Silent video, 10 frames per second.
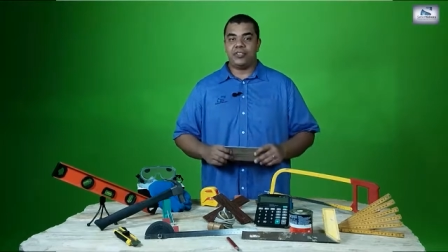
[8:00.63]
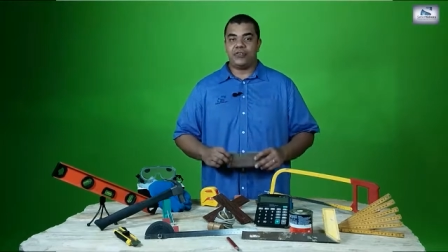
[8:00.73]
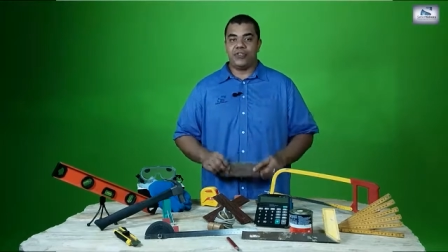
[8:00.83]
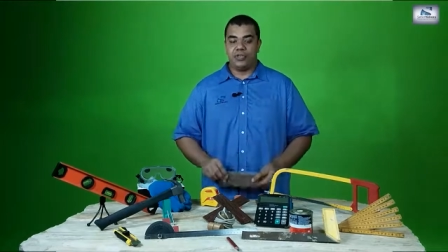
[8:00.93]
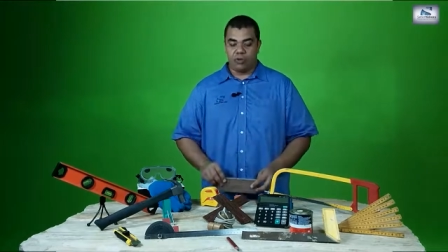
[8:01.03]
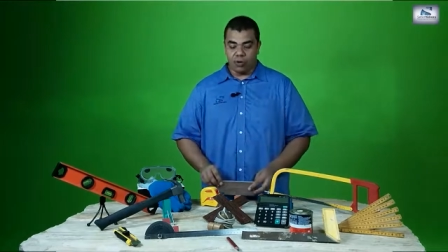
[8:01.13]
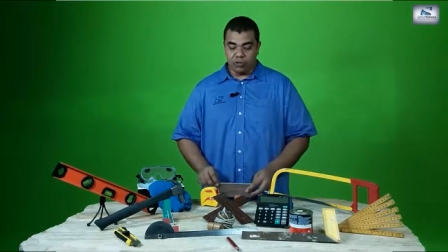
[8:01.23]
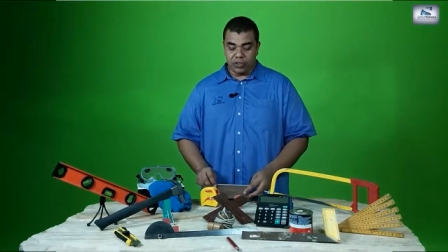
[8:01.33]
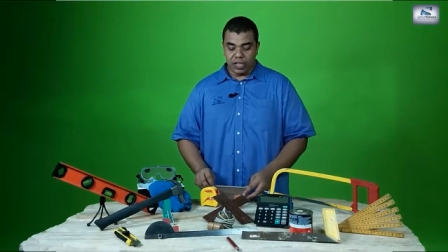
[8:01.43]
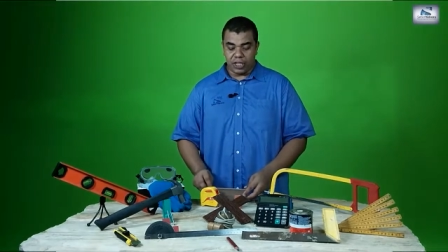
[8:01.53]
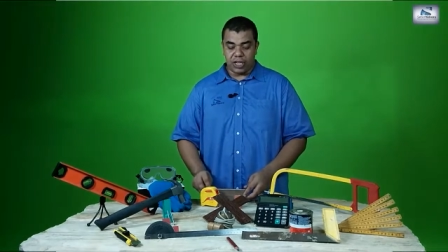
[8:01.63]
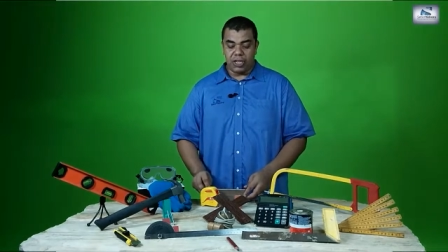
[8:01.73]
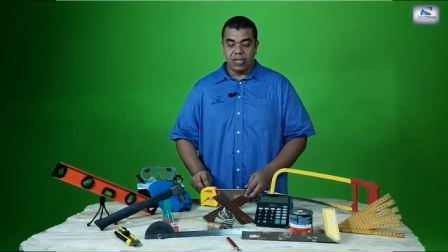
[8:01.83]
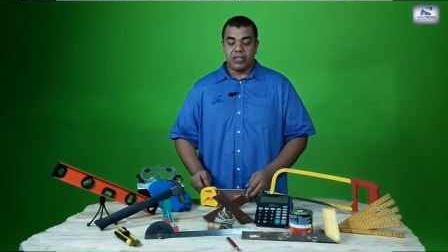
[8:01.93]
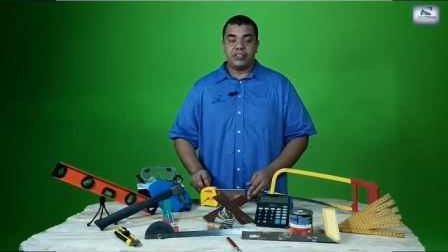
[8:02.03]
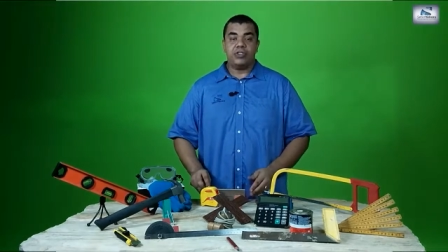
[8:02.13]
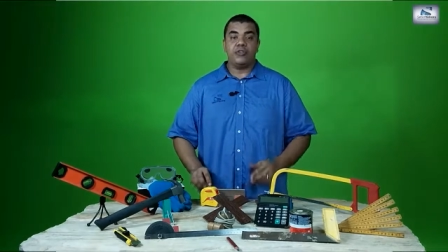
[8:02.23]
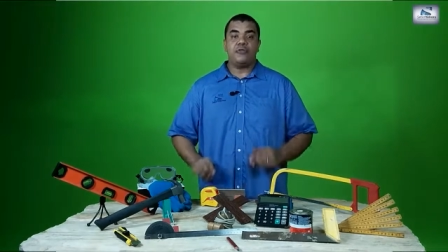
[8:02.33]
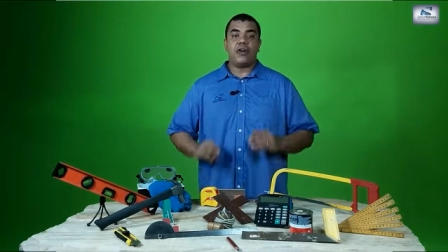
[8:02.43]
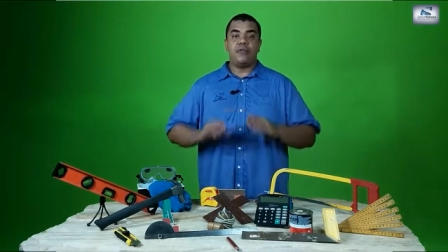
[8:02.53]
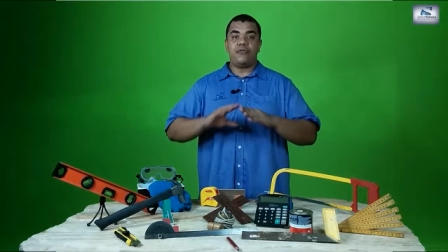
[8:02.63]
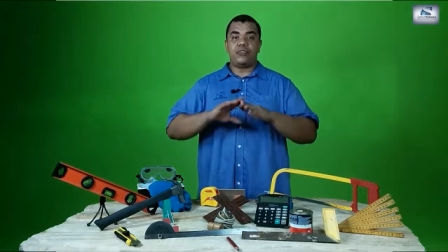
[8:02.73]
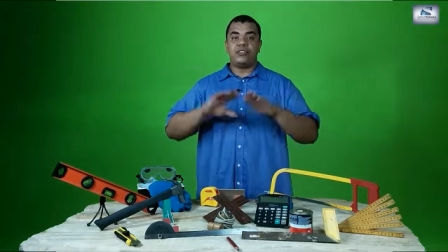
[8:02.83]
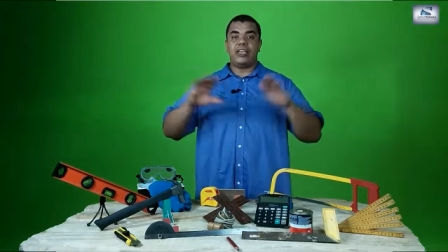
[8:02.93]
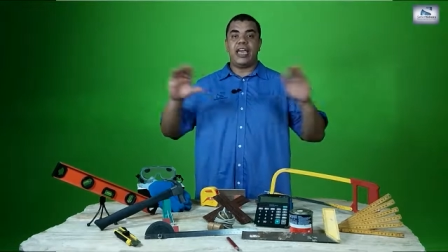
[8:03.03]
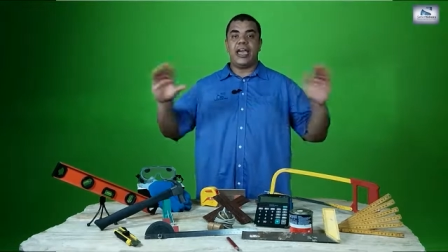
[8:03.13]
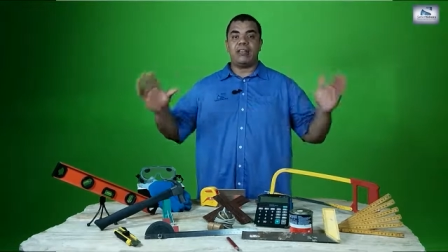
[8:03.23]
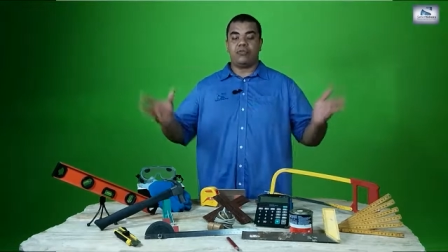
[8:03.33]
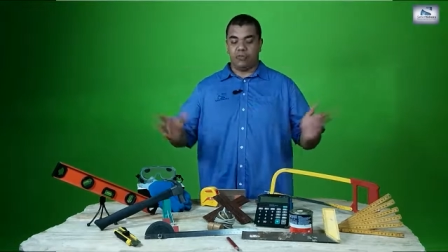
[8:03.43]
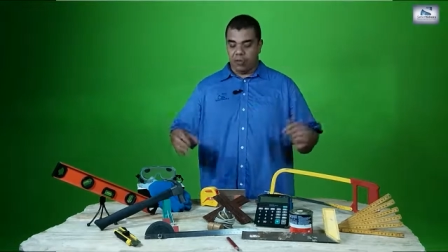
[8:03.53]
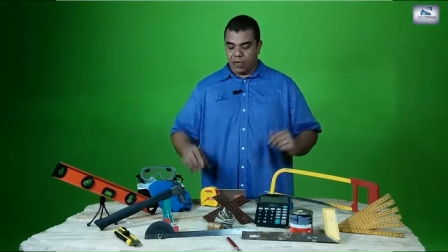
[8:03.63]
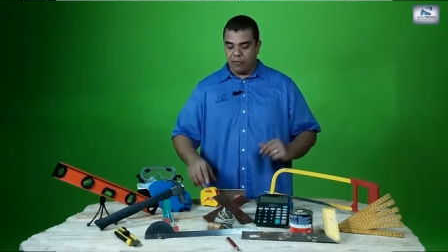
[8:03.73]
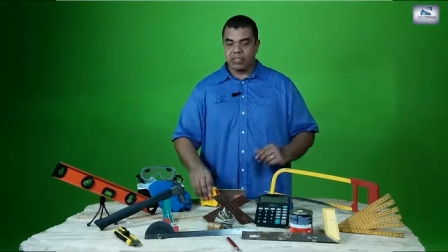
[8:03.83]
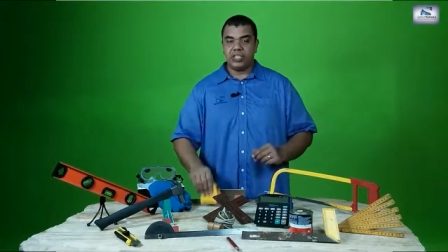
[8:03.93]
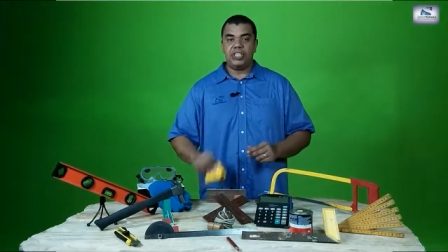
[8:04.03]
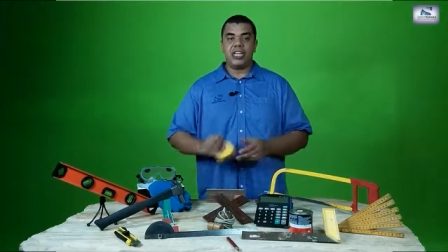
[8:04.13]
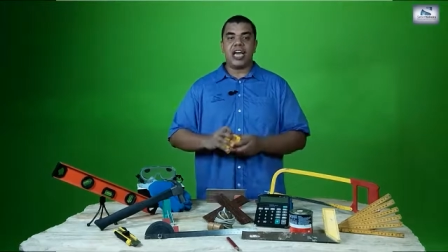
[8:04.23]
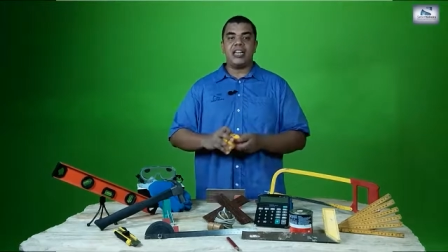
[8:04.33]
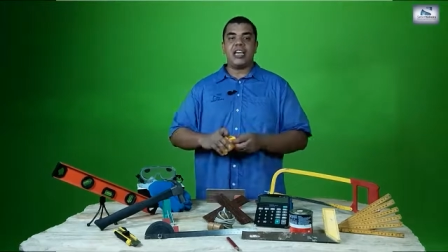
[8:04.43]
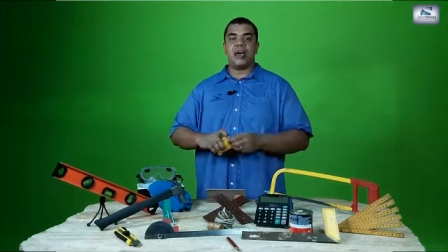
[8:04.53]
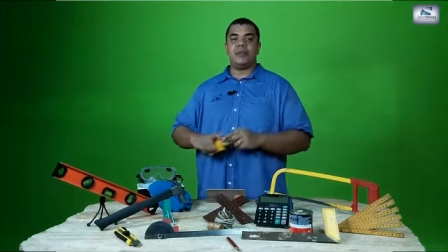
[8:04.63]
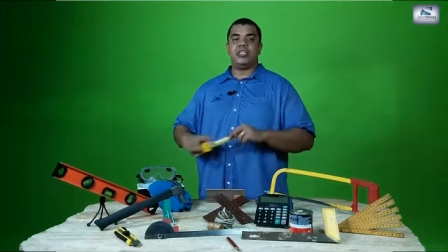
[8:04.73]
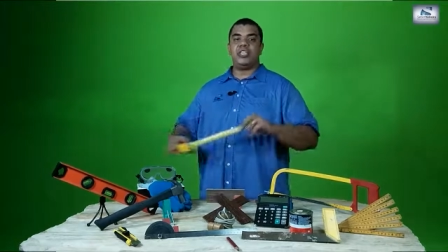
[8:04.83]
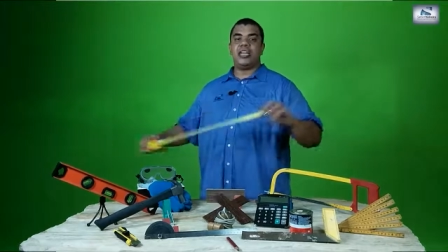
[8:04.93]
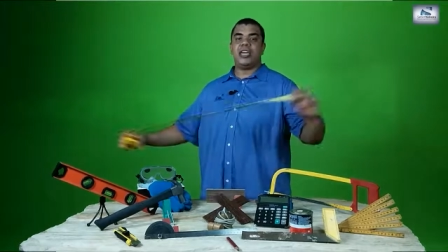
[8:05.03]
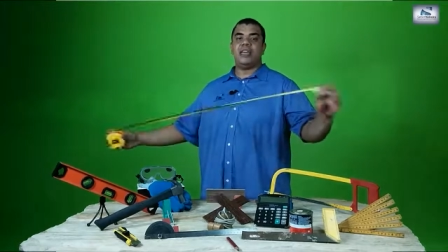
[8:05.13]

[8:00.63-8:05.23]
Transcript: este vidro. Ou seja, se o vão fosse reto, você tiraria a medida